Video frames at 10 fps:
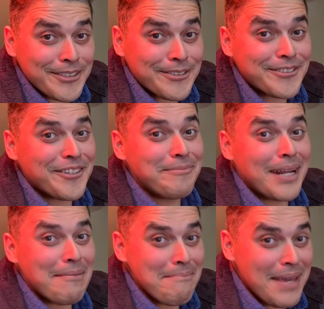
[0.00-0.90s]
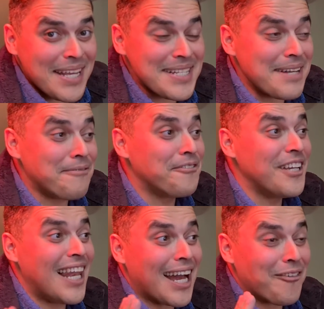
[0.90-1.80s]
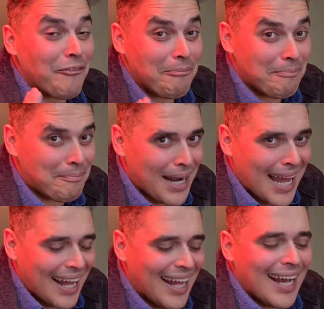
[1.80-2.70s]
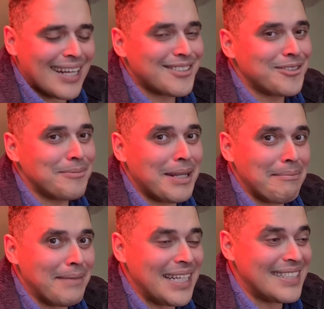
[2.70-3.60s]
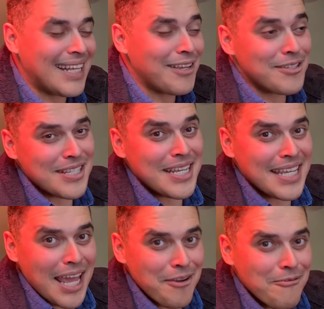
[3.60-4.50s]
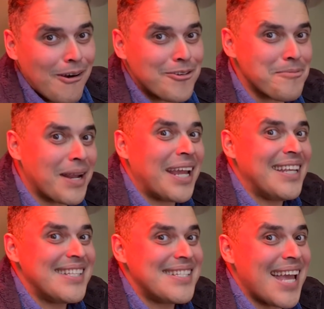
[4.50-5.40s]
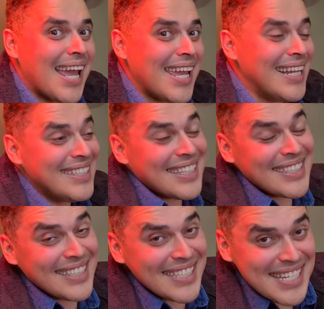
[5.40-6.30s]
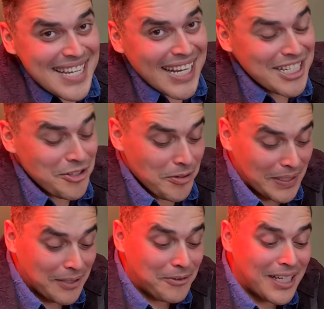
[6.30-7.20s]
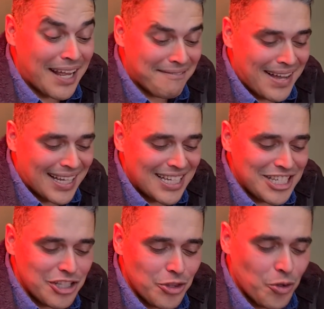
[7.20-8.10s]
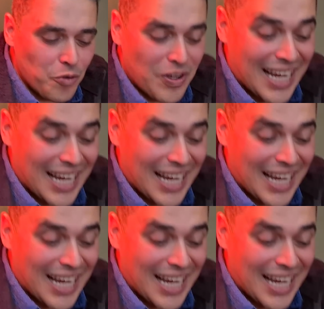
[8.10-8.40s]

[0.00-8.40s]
a sobremesa. Fui lá comprar a sobremesa e eu desliguei o áudio para reiniciar ele. Esqueci de ligar de novo. Então vou gravar aqui de novo a